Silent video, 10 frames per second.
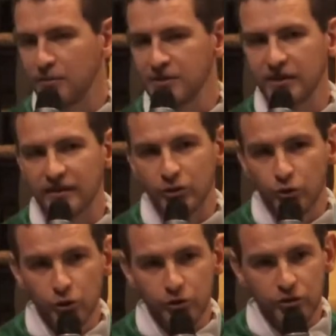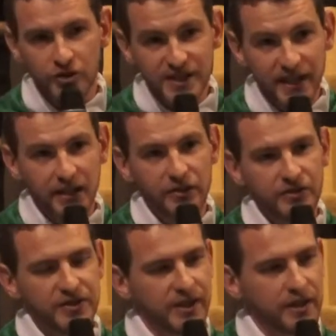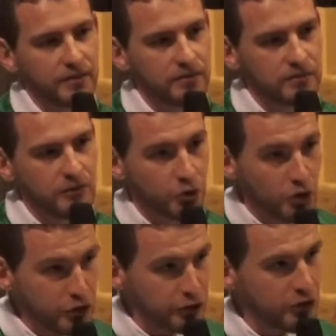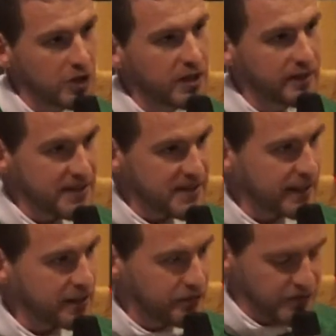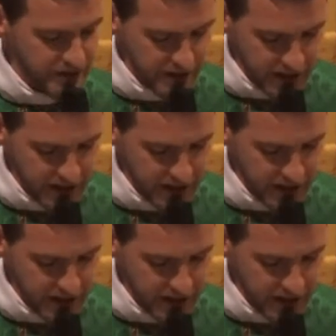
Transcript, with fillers: c'est un culte sacrificiel. On offre des sacrifices